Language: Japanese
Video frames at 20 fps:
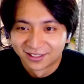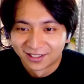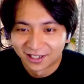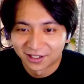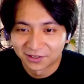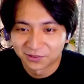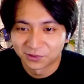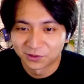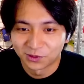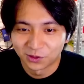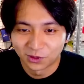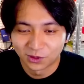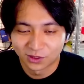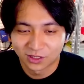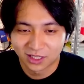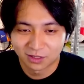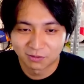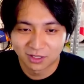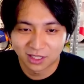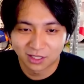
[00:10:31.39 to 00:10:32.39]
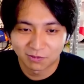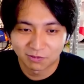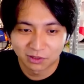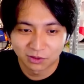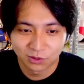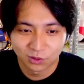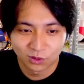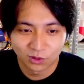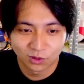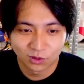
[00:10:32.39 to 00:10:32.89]
あのガバガバ
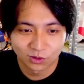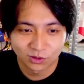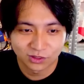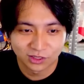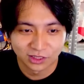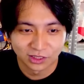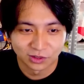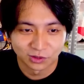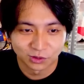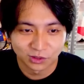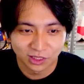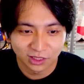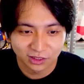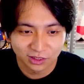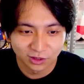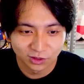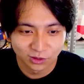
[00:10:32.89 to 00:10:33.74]
の切り抜きやって